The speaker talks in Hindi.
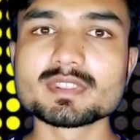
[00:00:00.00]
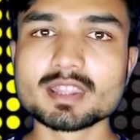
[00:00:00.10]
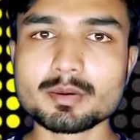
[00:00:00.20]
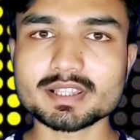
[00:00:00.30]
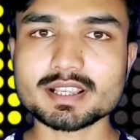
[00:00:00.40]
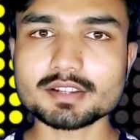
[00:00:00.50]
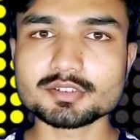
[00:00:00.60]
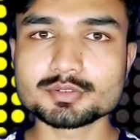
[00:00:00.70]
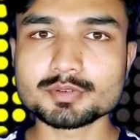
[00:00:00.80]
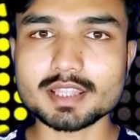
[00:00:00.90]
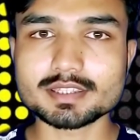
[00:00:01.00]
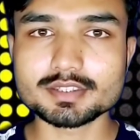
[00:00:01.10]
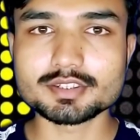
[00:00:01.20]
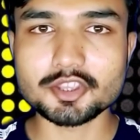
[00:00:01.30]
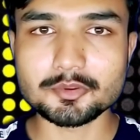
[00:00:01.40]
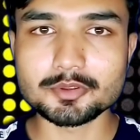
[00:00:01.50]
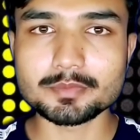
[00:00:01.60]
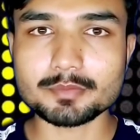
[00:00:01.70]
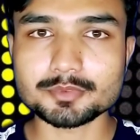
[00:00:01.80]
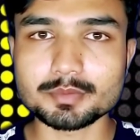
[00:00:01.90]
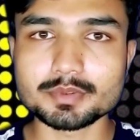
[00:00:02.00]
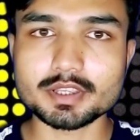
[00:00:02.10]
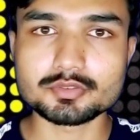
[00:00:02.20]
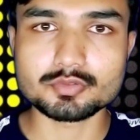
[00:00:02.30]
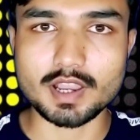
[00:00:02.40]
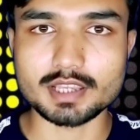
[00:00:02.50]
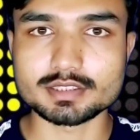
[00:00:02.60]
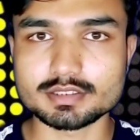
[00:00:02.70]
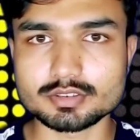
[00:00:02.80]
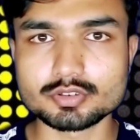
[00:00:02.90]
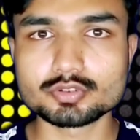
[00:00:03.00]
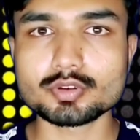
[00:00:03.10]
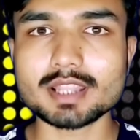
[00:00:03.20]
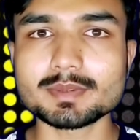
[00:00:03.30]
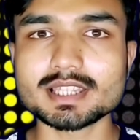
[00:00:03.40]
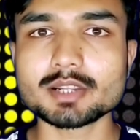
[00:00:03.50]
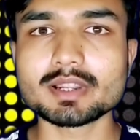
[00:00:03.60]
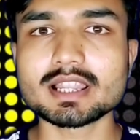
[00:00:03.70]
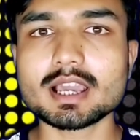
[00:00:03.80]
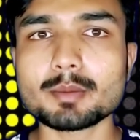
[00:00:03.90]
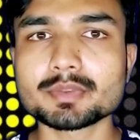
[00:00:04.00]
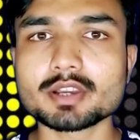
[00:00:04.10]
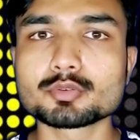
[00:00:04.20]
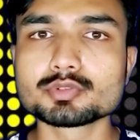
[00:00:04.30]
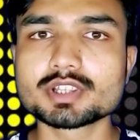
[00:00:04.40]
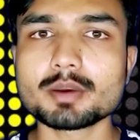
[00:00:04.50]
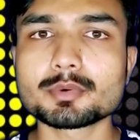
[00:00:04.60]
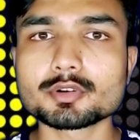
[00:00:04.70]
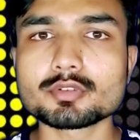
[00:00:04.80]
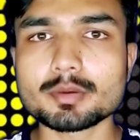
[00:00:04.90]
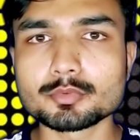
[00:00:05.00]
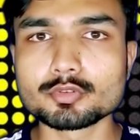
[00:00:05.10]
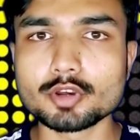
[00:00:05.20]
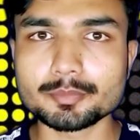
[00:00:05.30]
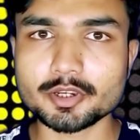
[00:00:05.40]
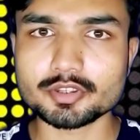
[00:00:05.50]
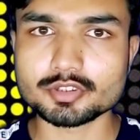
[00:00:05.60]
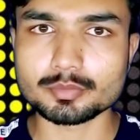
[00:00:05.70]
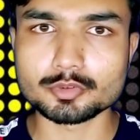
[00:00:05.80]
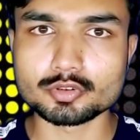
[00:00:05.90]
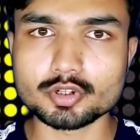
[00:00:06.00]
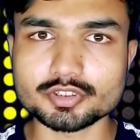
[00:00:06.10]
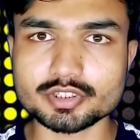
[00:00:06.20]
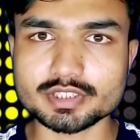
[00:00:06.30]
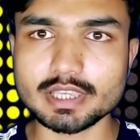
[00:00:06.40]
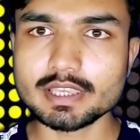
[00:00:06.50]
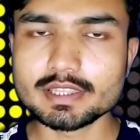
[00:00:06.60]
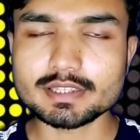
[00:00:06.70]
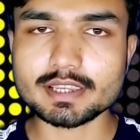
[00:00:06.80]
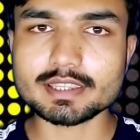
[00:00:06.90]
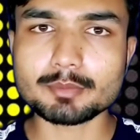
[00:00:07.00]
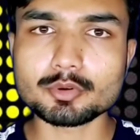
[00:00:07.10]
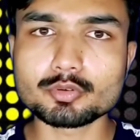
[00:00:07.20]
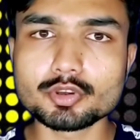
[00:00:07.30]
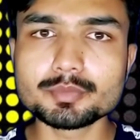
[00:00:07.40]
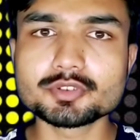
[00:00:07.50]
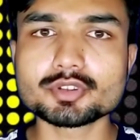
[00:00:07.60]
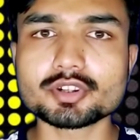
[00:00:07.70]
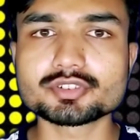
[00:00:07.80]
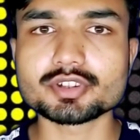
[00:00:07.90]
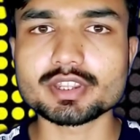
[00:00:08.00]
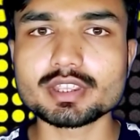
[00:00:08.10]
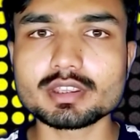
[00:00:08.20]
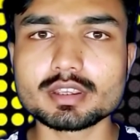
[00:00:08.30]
नमस्कार दोस्तों आज की इस नई वीडियो पर आप सभी का स्वागत है तो दोस्तों आज बताने वाले हैं अपना खुद का फोटो आप गूगल पे कैसे अपलोड कर सकते हैं ताकि आपको कोई भी सर्च करे